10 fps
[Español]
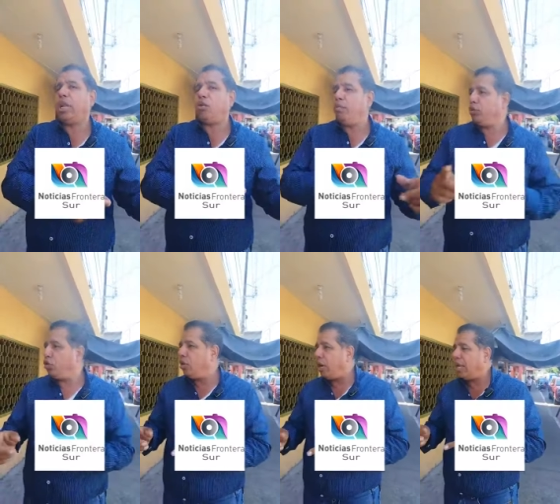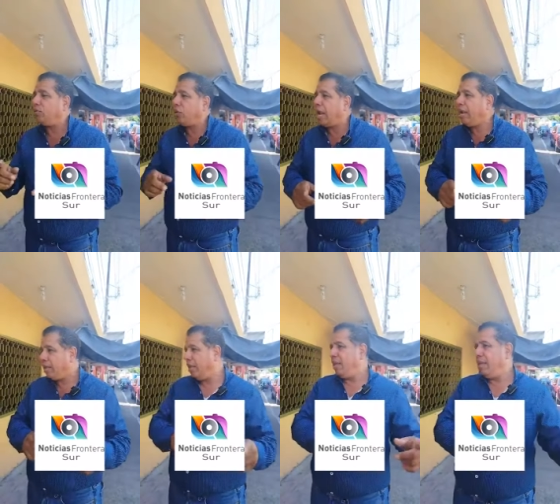la Comisión Nacional
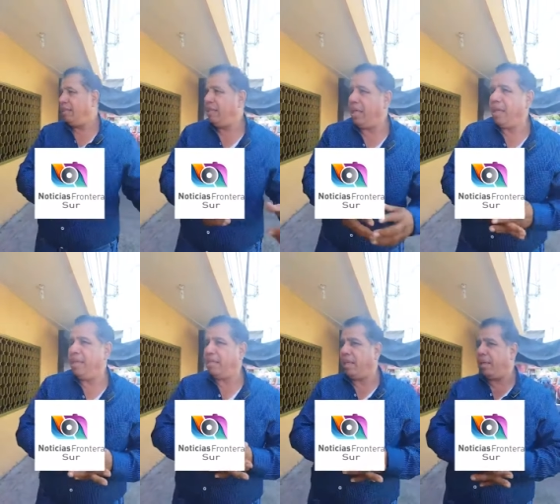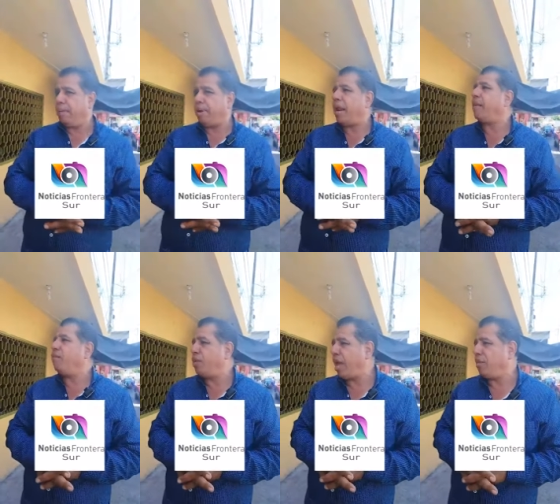de, para
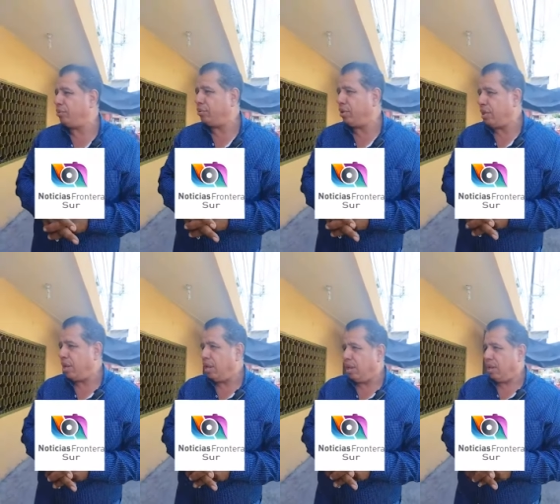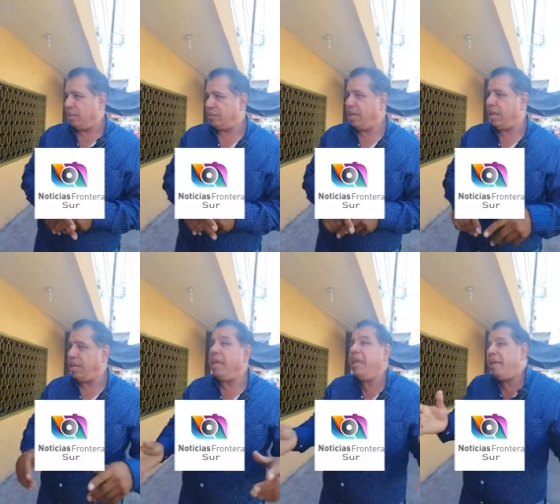Refugiados. ¿sí?
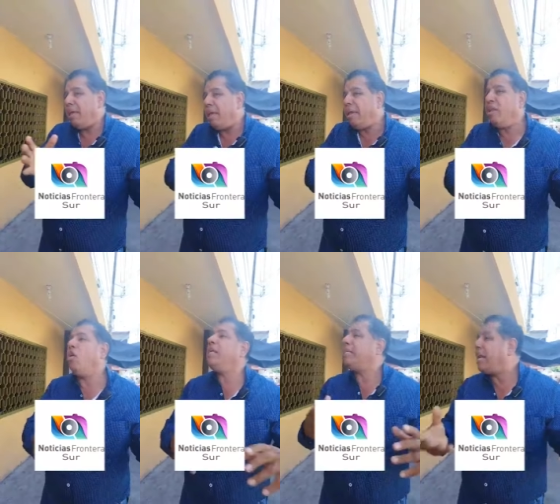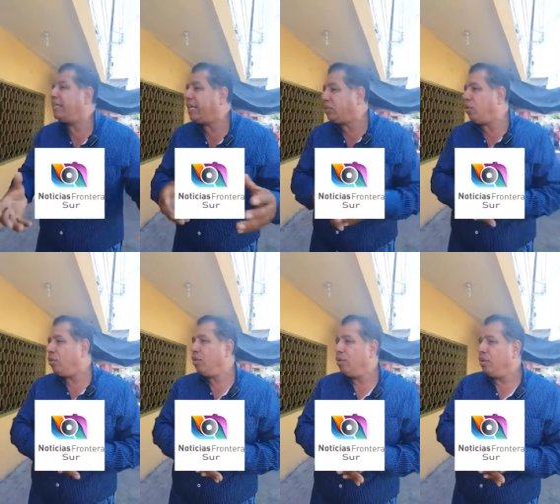Y, no les dan acceso,
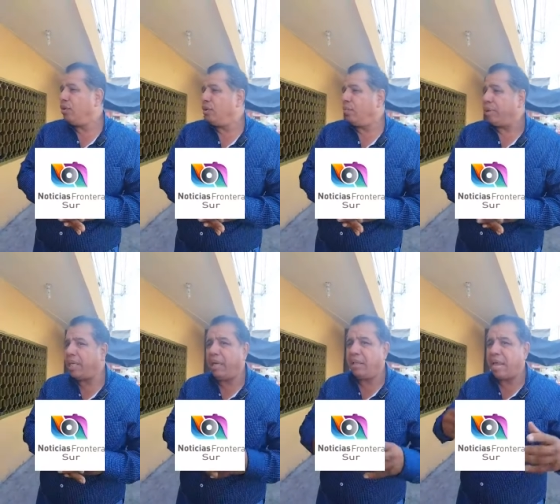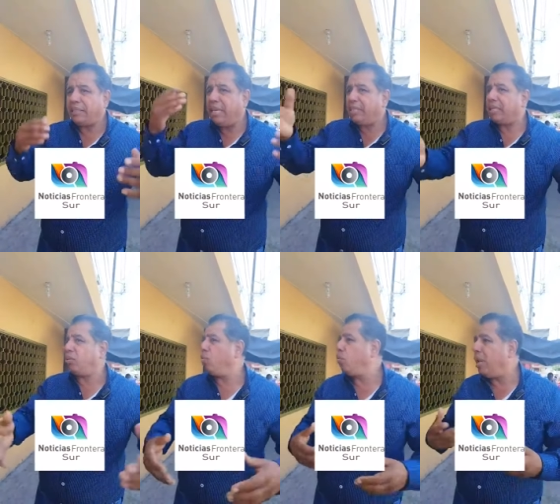¿verdad? Las citas
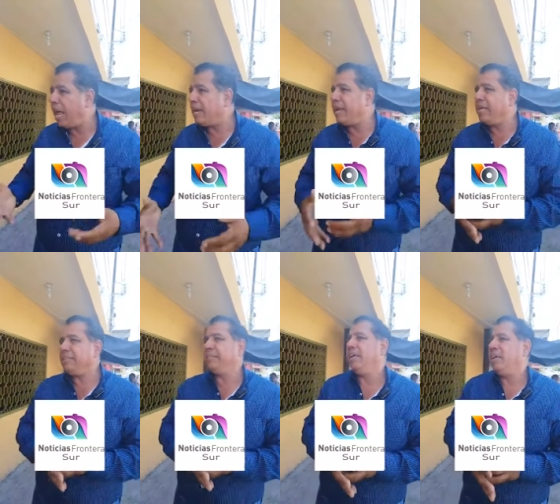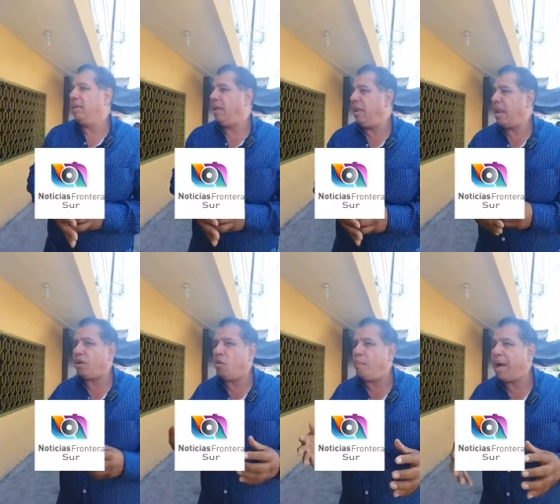son muy largas, eh, la
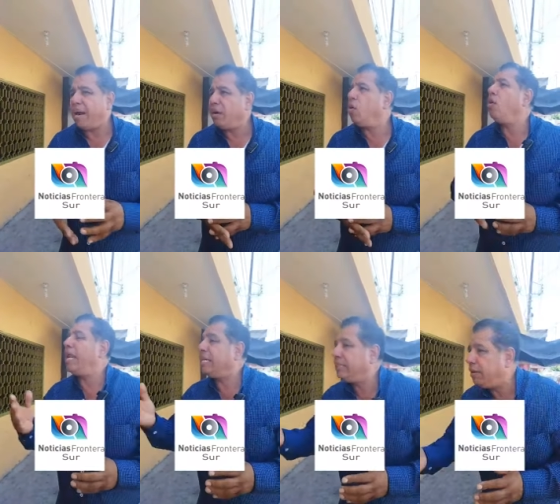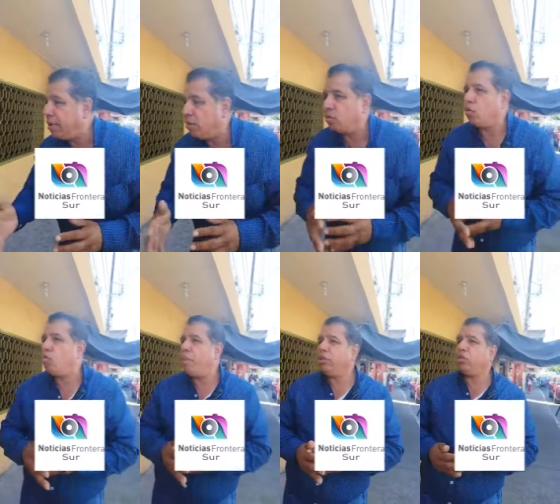Comar no le recibe los
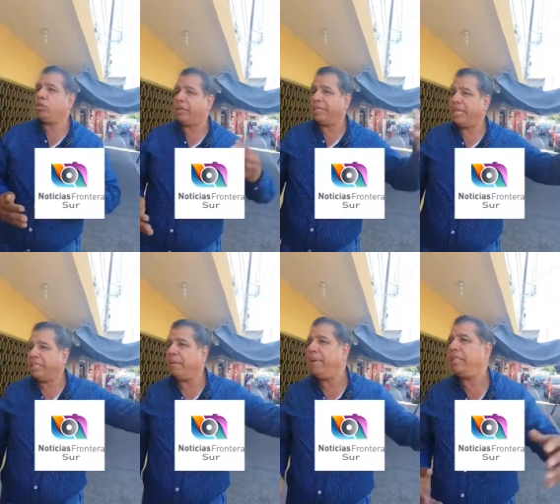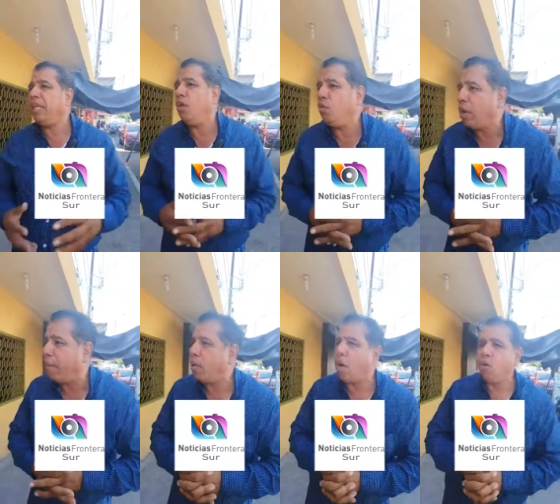documentos. Recientemente llegó un
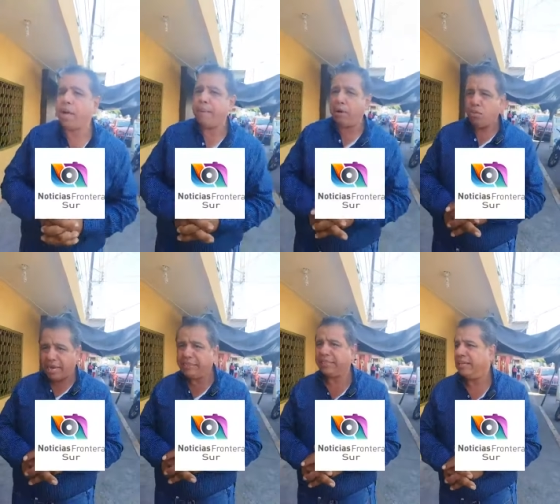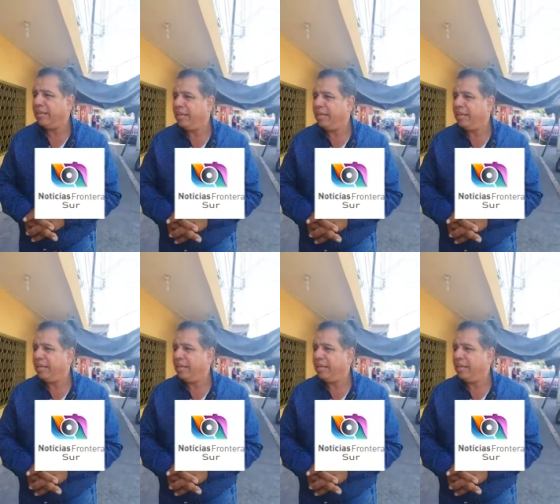abogado camerunés,